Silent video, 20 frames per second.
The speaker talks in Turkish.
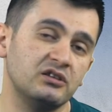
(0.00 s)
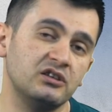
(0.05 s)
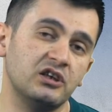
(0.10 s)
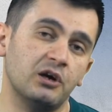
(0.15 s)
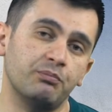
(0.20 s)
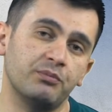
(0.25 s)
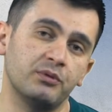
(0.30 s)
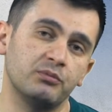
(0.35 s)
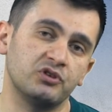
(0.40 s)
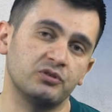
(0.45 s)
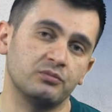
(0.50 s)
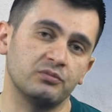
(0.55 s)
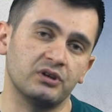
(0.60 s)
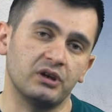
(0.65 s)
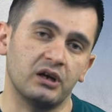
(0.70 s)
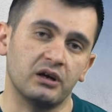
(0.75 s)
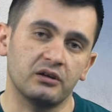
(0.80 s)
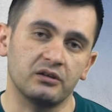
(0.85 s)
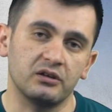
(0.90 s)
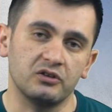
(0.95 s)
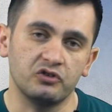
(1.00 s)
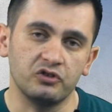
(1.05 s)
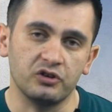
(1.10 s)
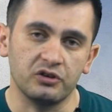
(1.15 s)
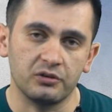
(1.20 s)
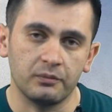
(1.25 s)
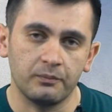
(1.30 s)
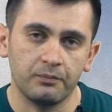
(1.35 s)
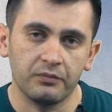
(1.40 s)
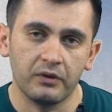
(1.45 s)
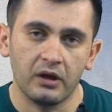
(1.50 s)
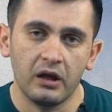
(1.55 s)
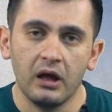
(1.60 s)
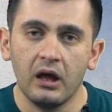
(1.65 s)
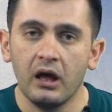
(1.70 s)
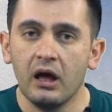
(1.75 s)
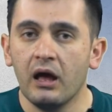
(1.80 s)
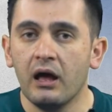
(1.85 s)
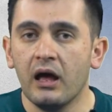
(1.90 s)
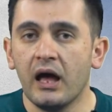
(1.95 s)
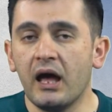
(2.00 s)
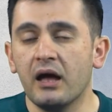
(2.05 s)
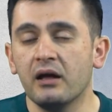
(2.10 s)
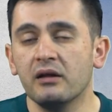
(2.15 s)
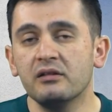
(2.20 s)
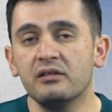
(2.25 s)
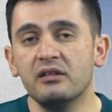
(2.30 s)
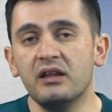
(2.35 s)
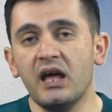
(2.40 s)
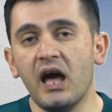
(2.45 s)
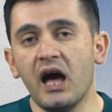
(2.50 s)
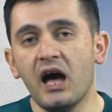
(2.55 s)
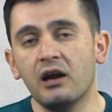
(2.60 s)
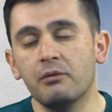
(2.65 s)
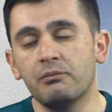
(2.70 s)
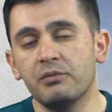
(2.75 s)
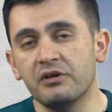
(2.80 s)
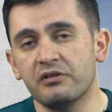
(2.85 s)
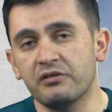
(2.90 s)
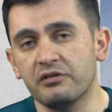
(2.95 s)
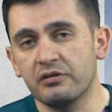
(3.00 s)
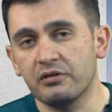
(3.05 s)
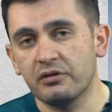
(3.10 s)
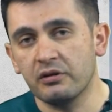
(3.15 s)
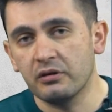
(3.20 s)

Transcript: yapmamışımdır arkadaşlar. Heh, diğer bir